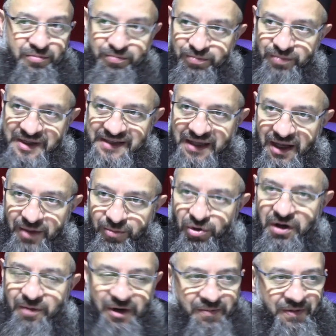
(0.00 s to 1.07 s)
meseleye
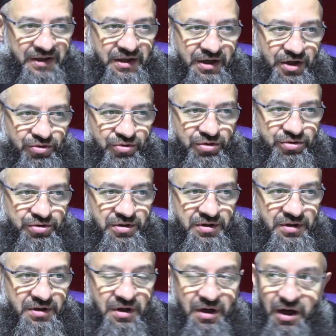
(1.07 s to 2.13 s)
böyle bakmak gerekiyor.
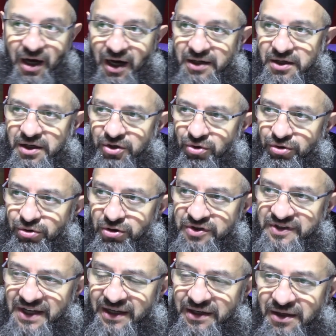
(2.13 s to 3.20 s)
Hakkı
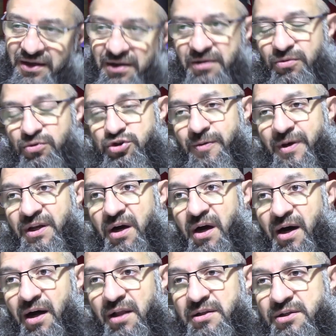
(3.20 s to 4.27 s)
görüyorsan o zaman
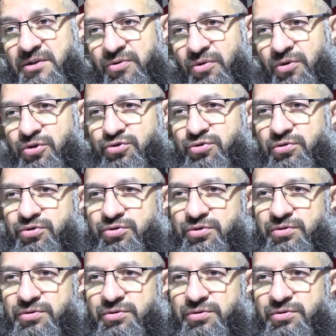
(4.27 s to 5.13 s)
halk örtülür.